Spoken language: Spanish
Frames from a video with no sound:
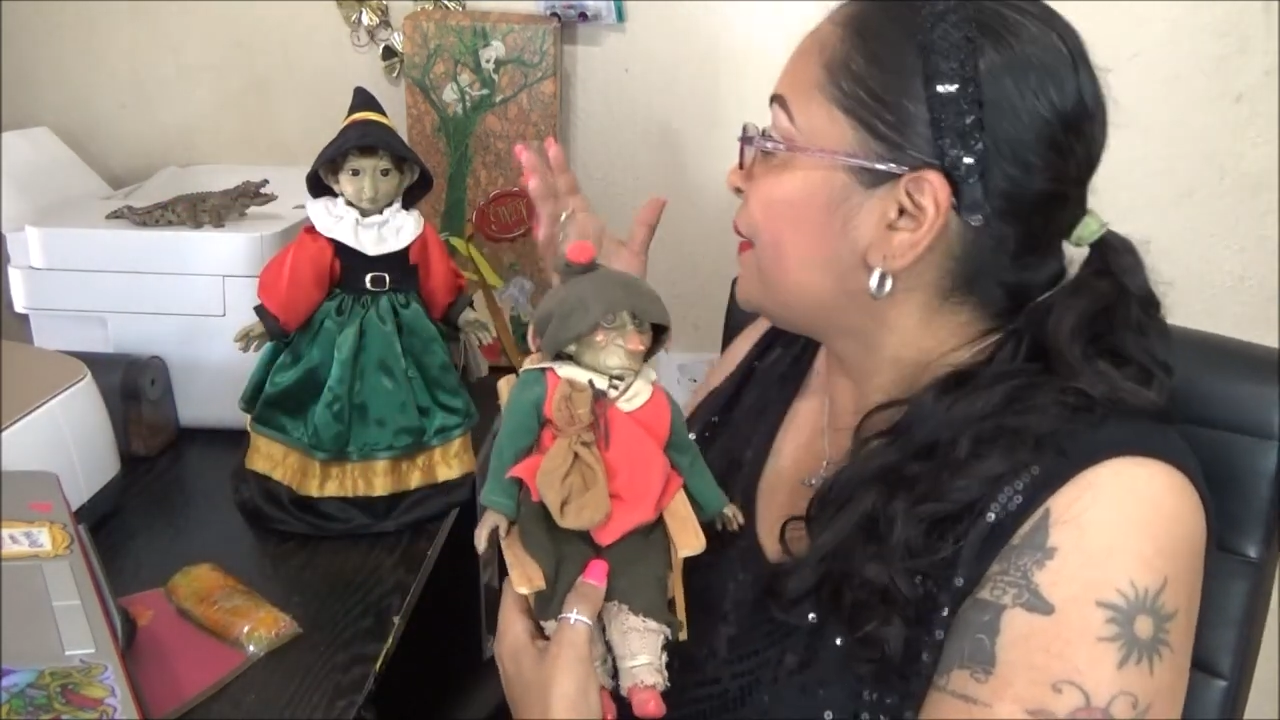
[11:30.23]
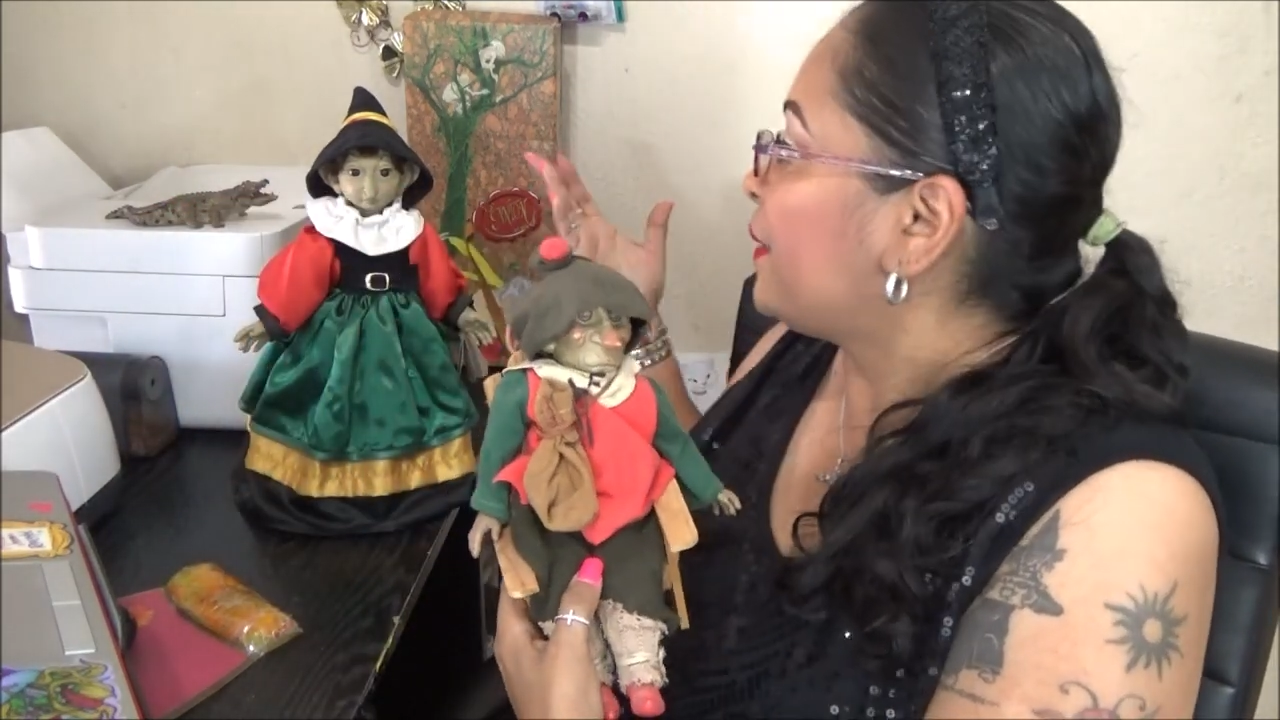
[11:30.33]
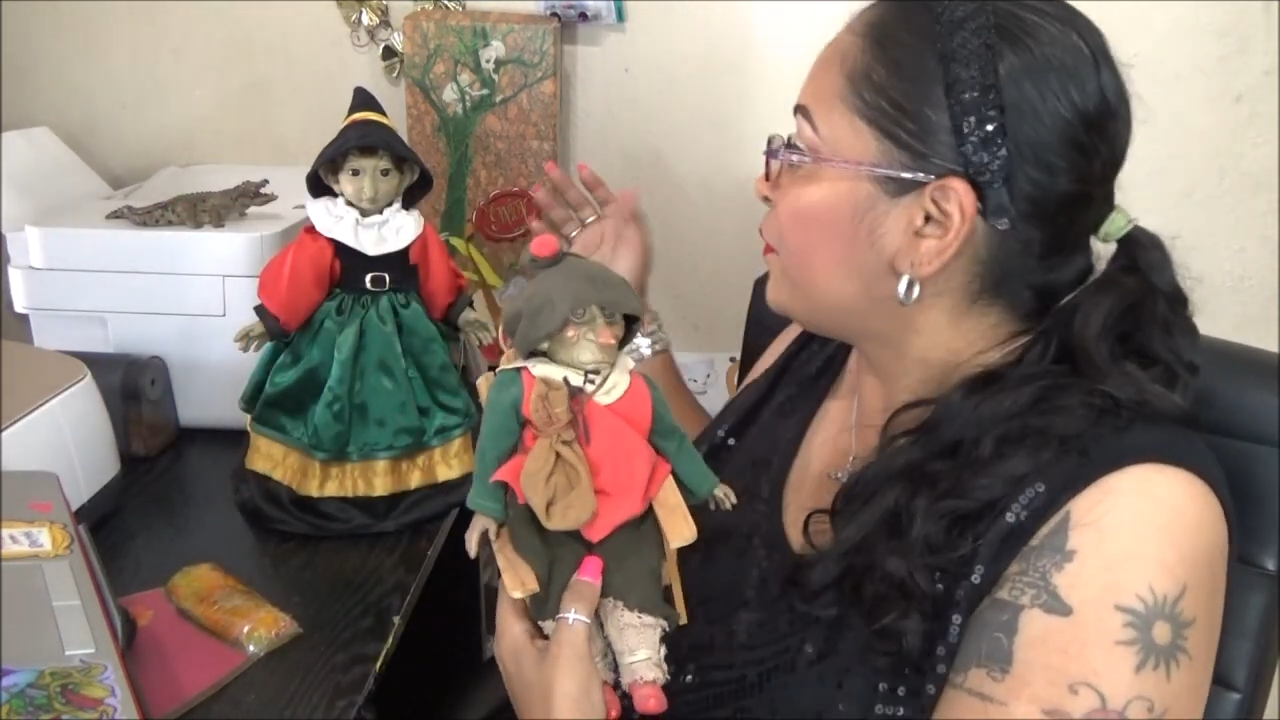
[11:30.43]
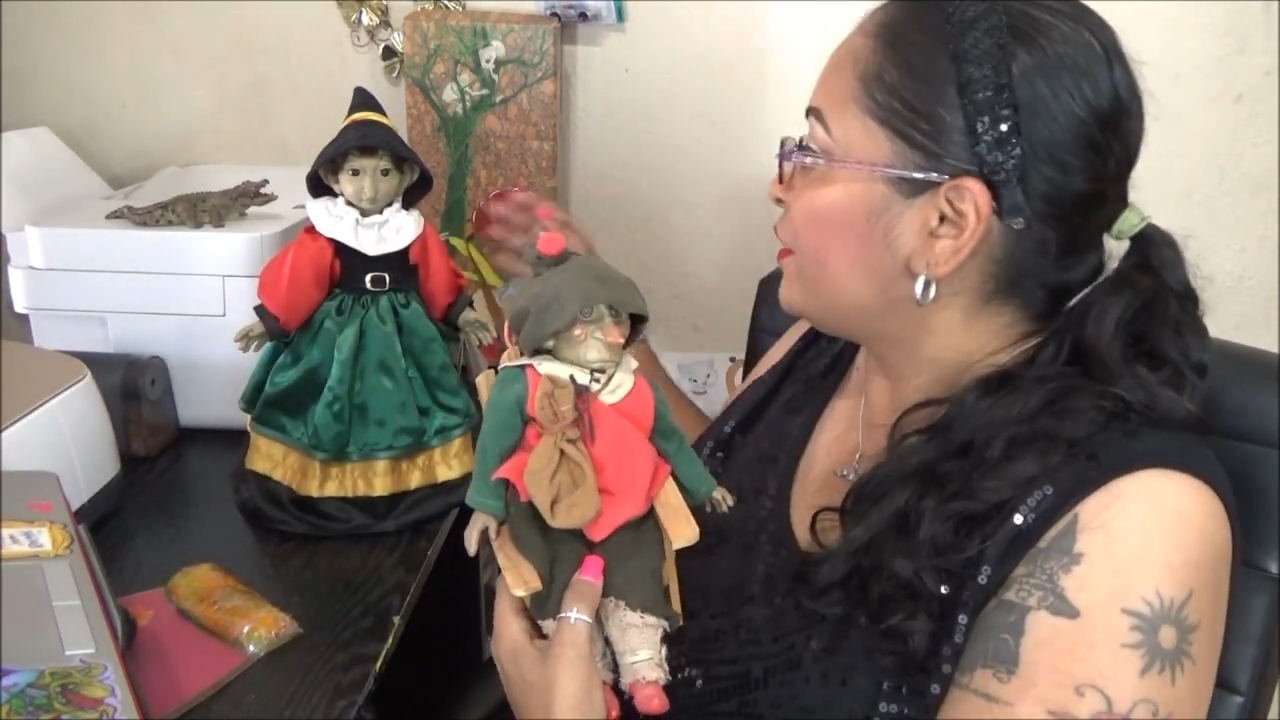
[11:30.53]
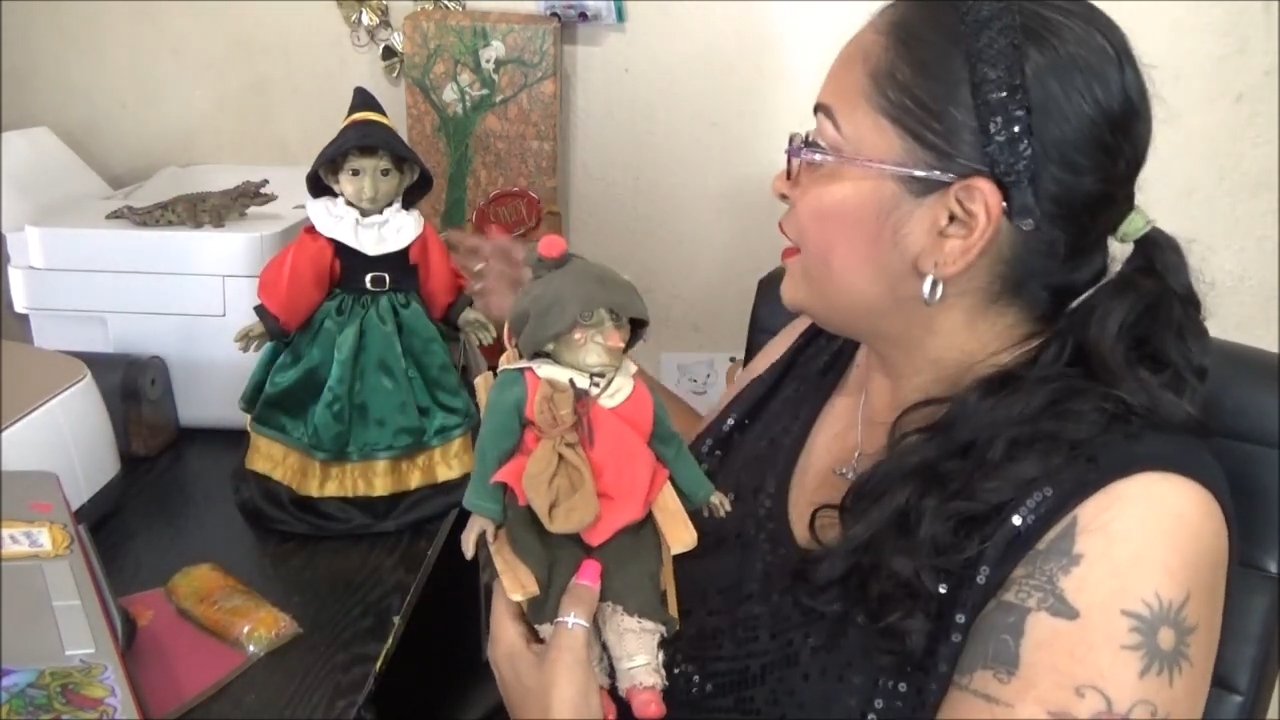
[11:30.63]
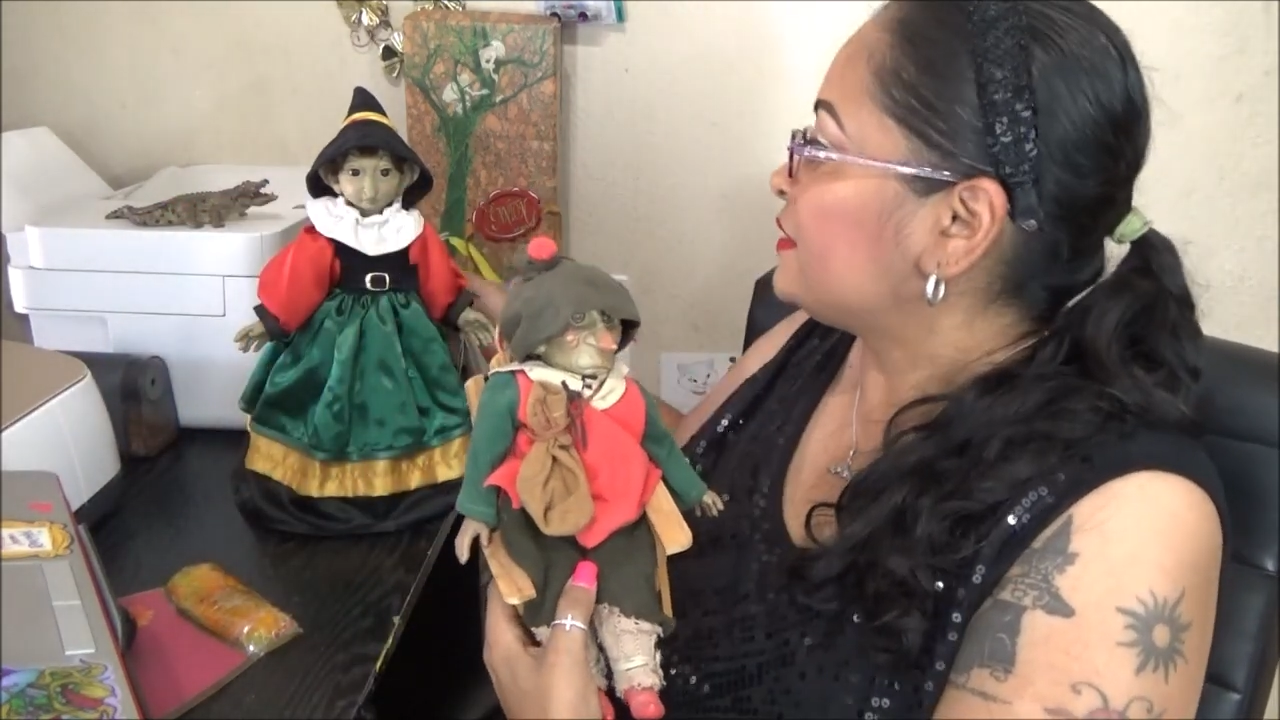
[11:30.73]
para poder